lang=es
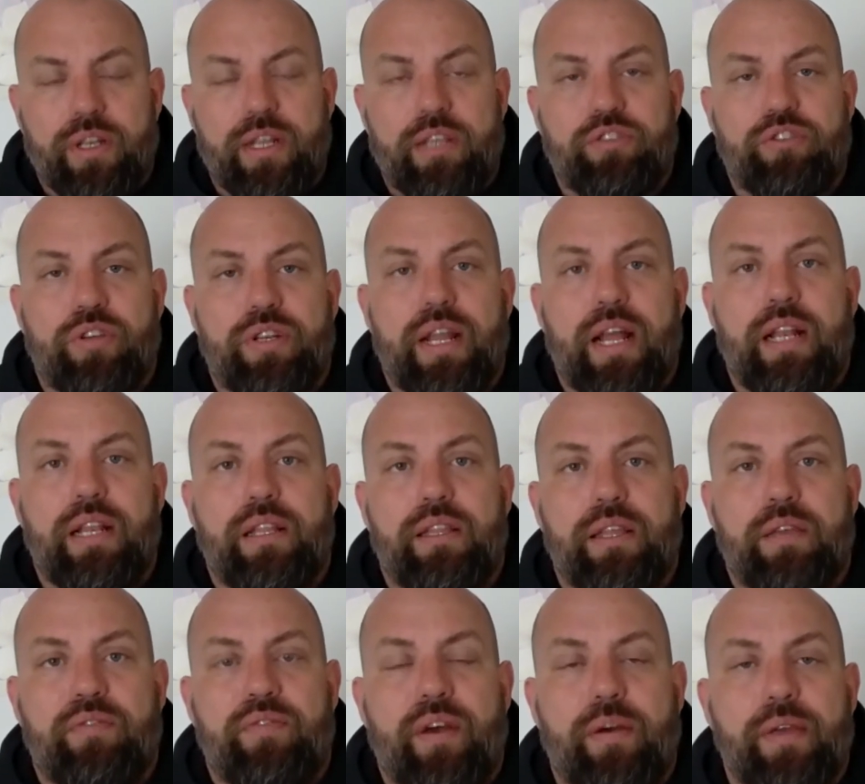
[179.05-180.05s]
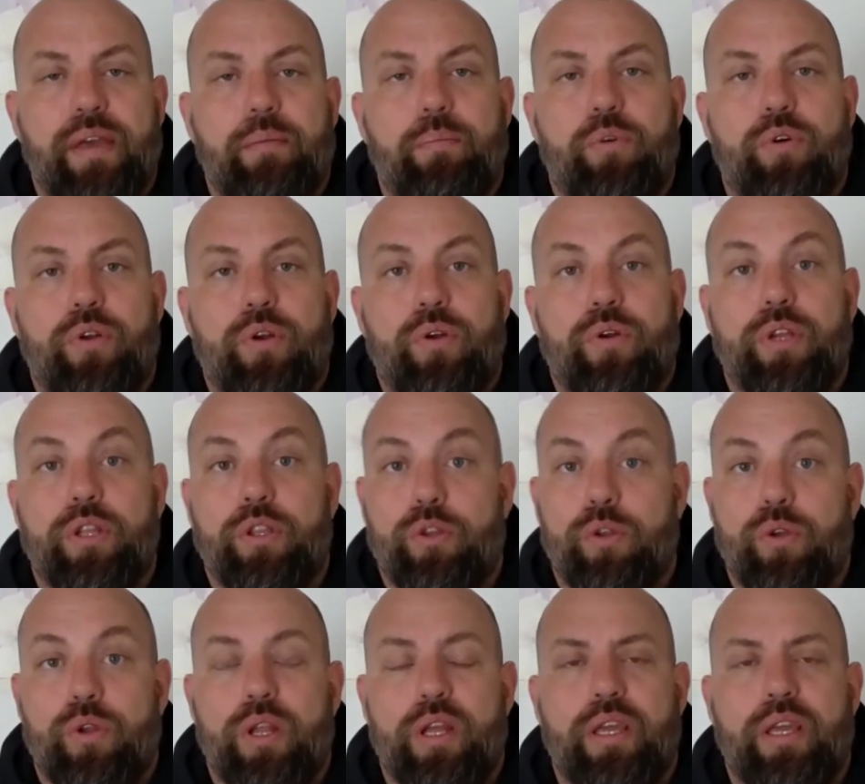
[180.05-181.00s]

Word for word: nacional de Fabián Borro y todo el